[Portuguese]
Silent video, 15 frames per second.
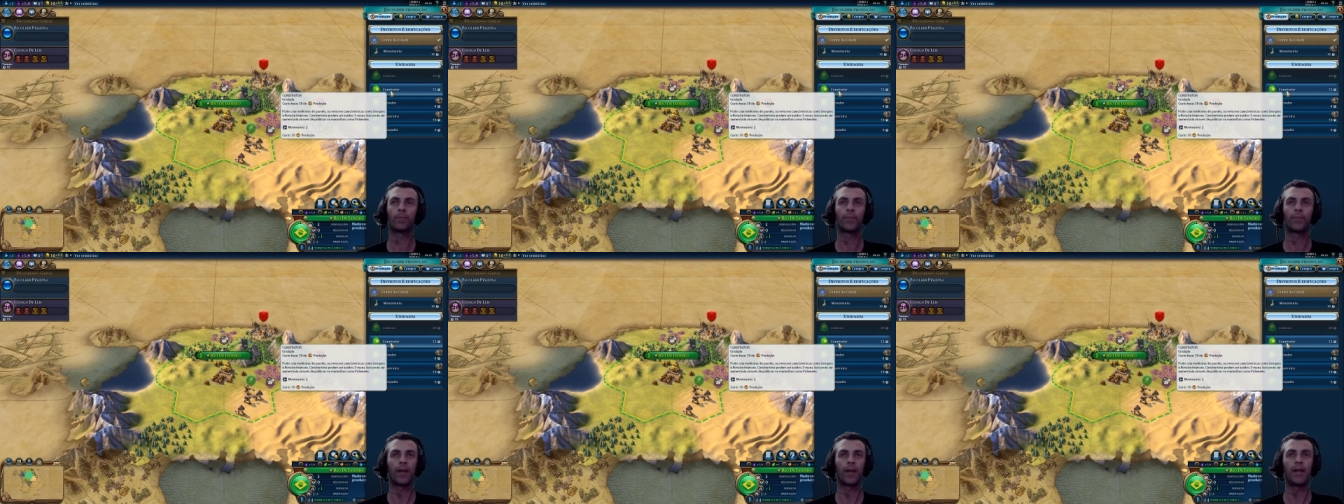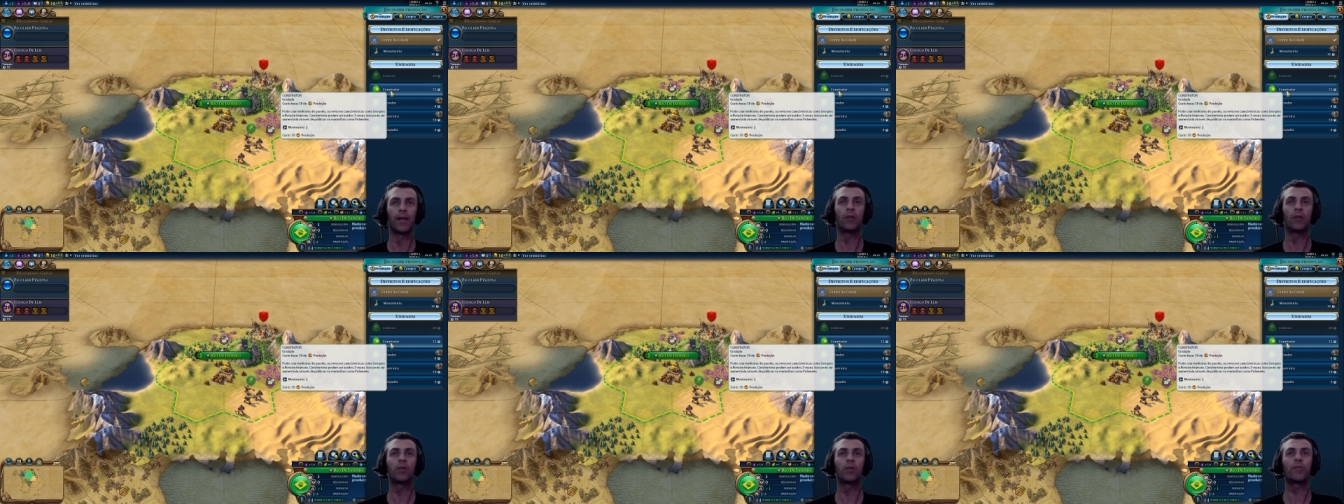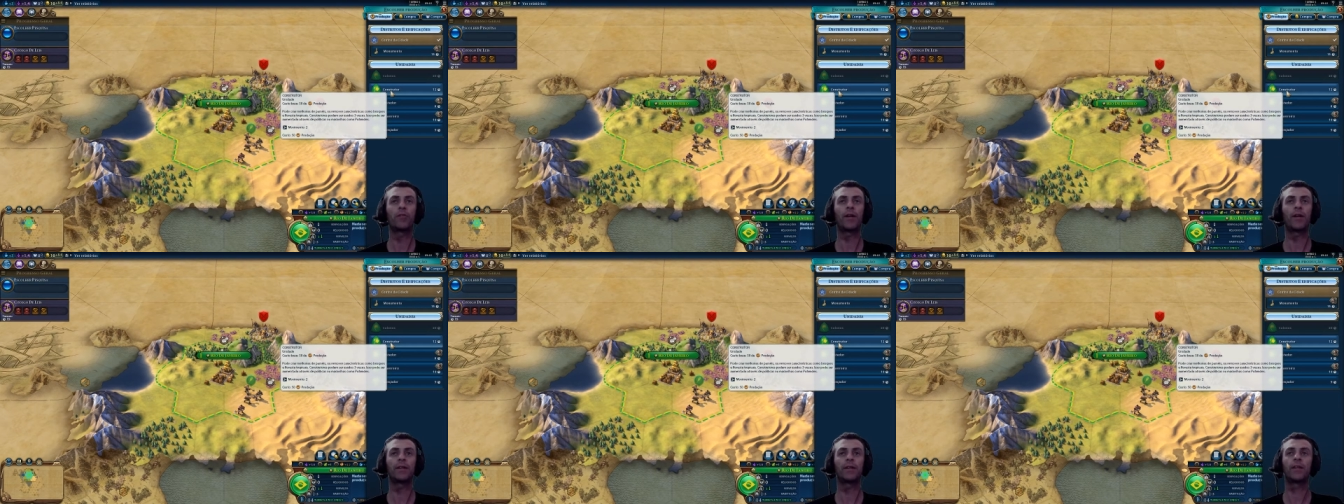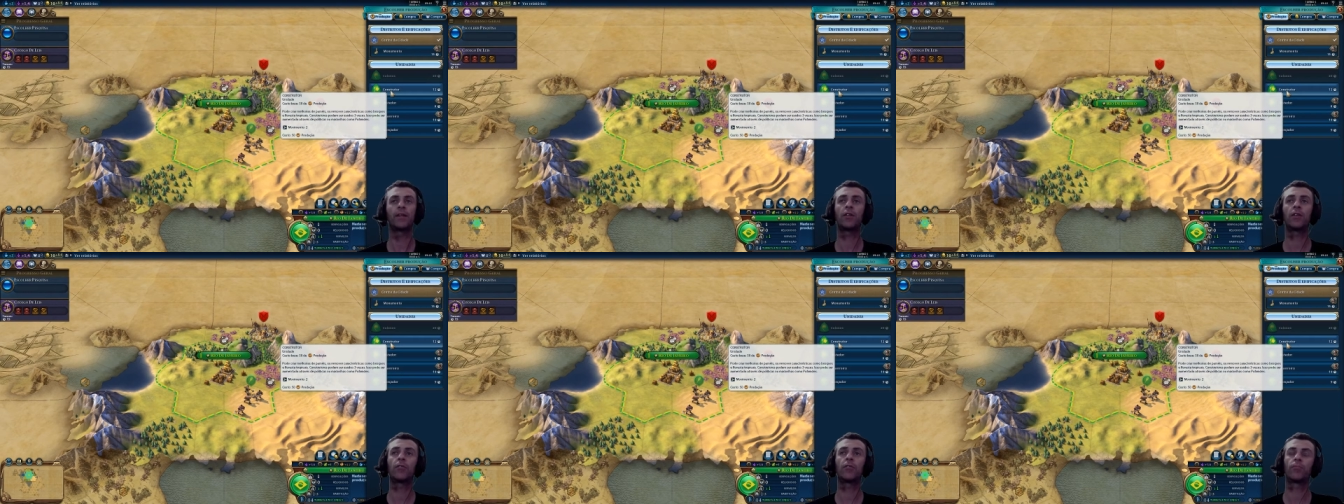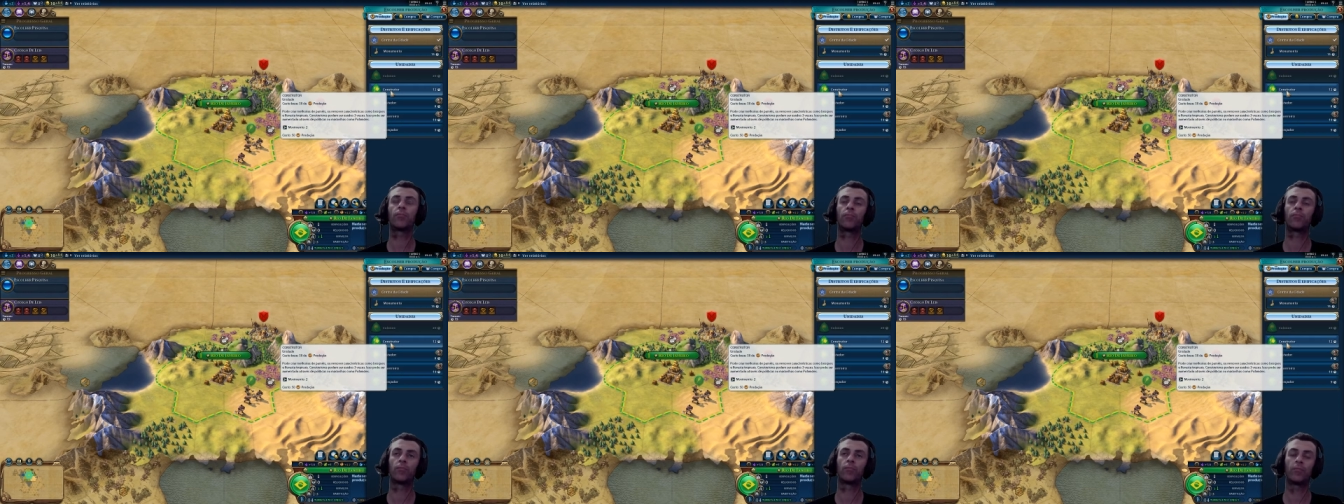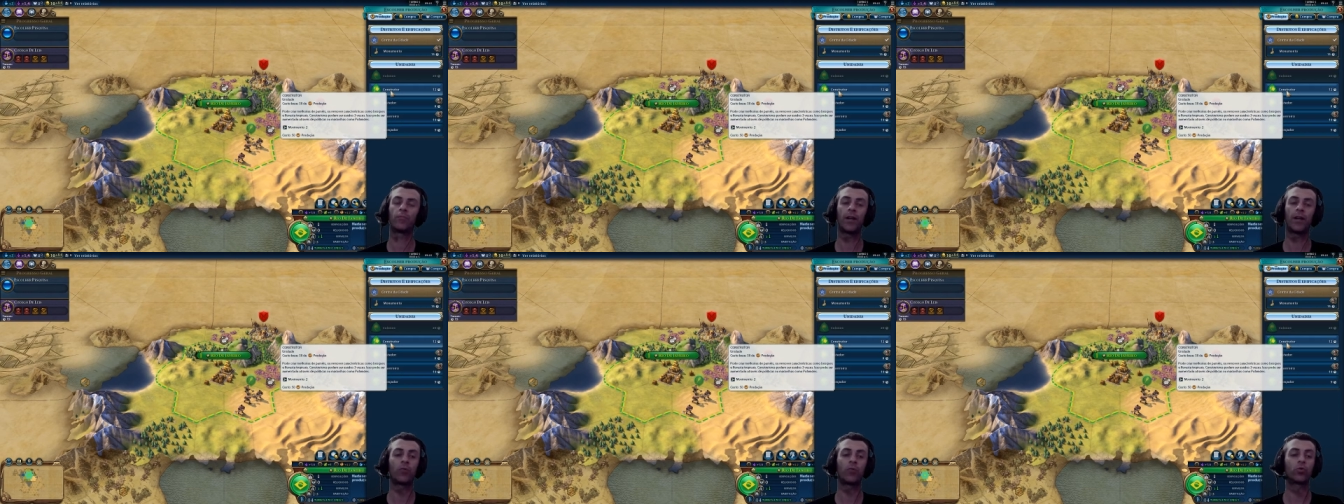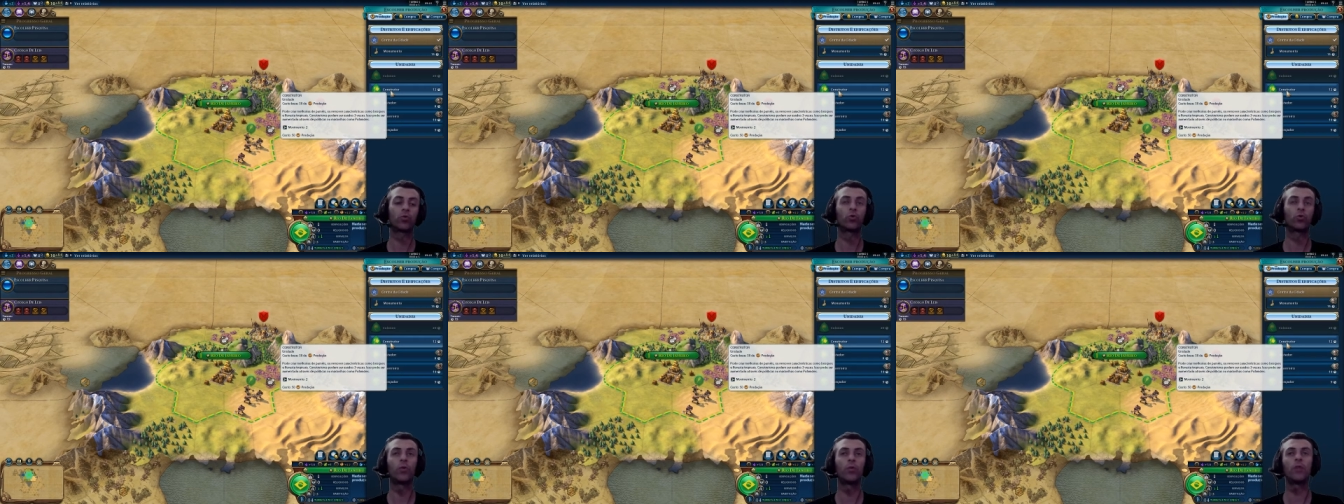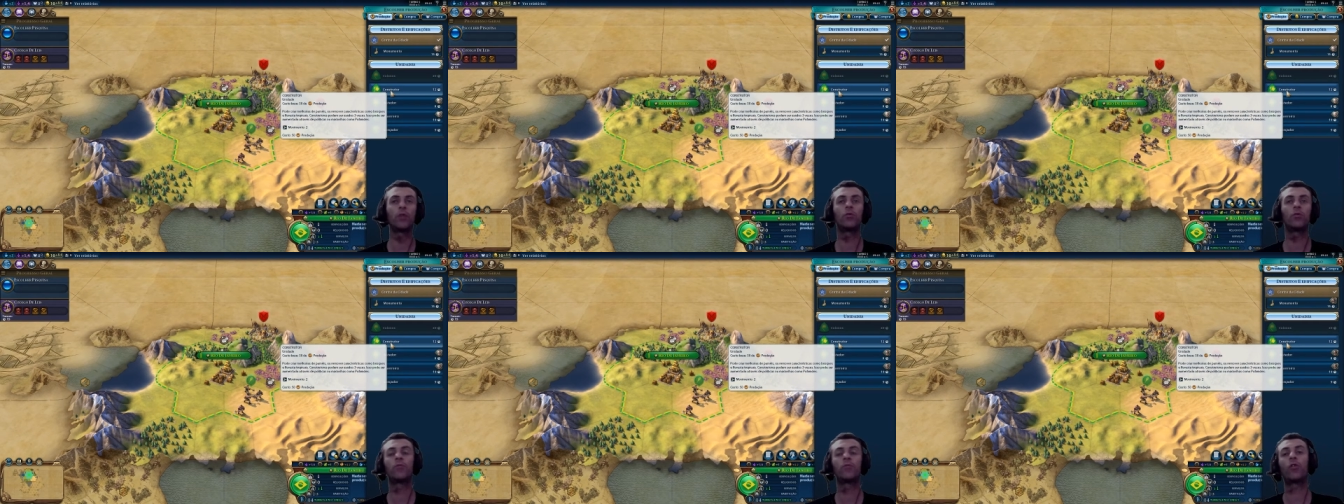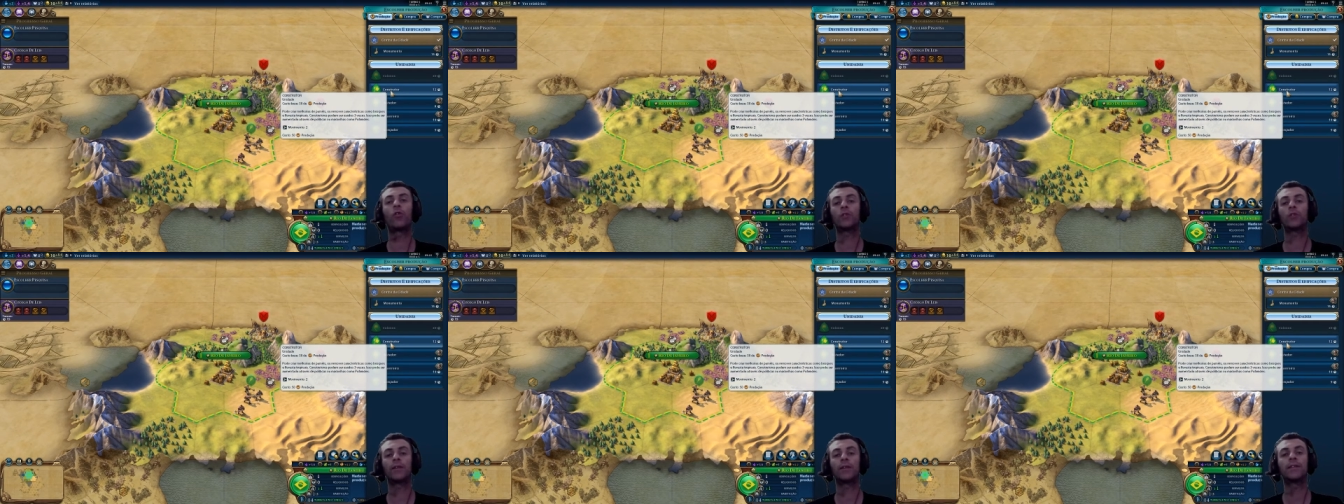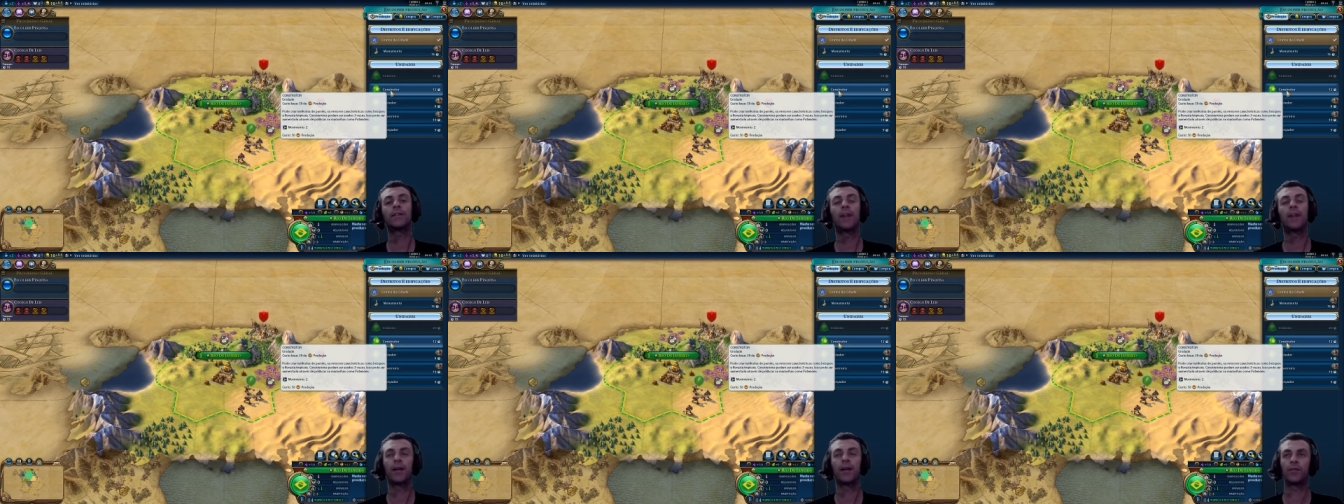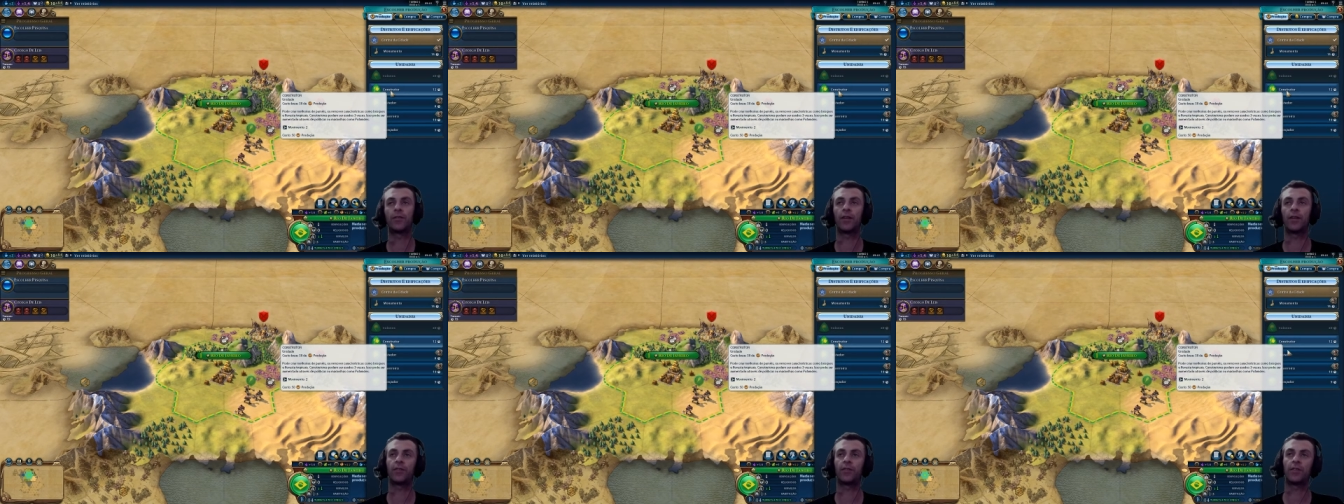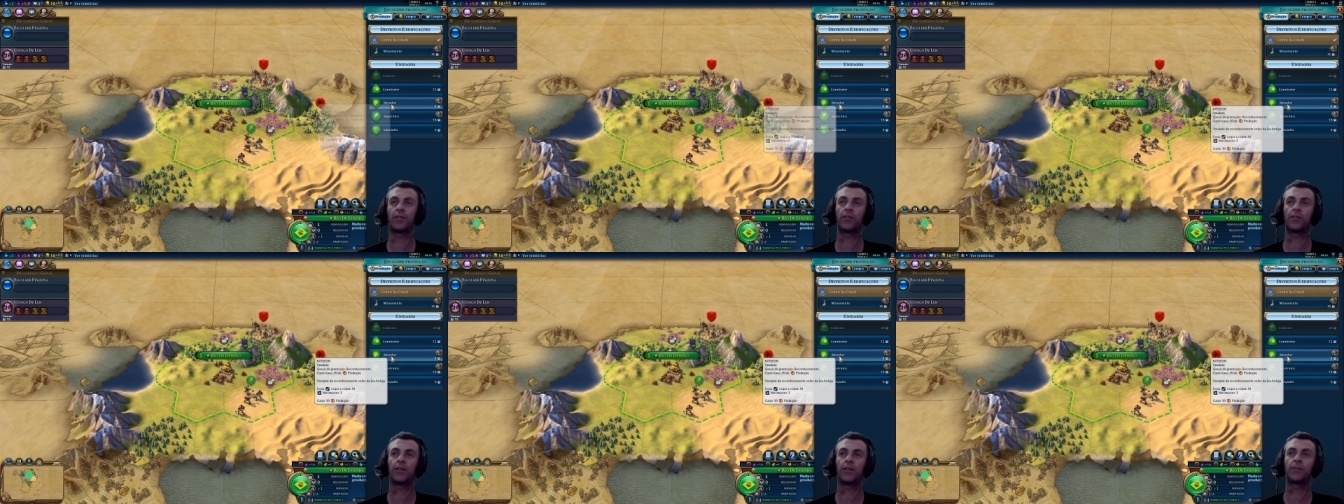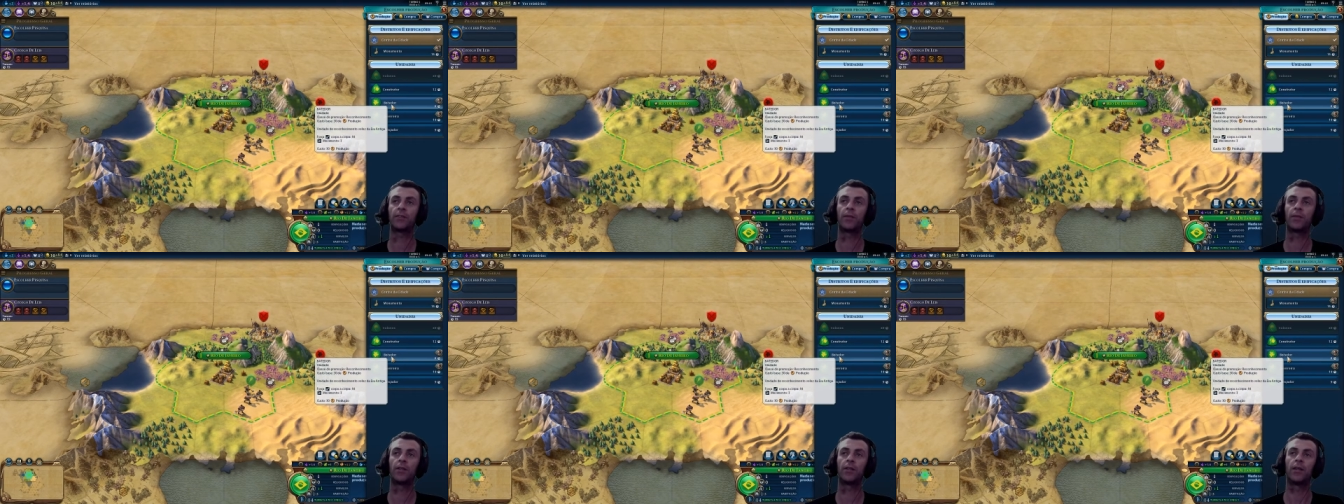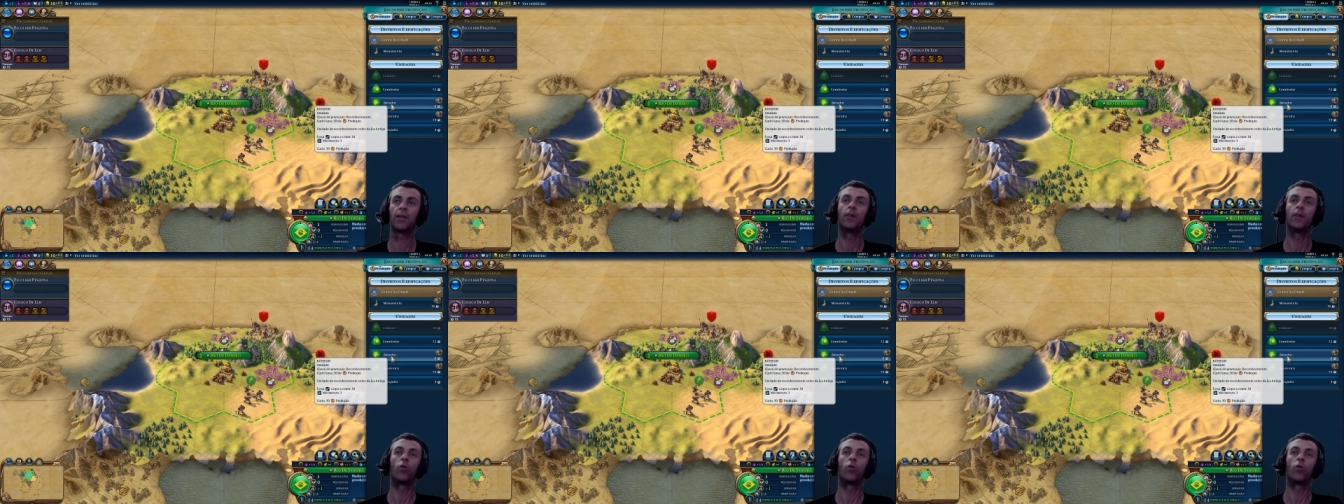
ele é o que faz, ele que vai construindo em volta da cidade, vai fazendo a cidade expandir.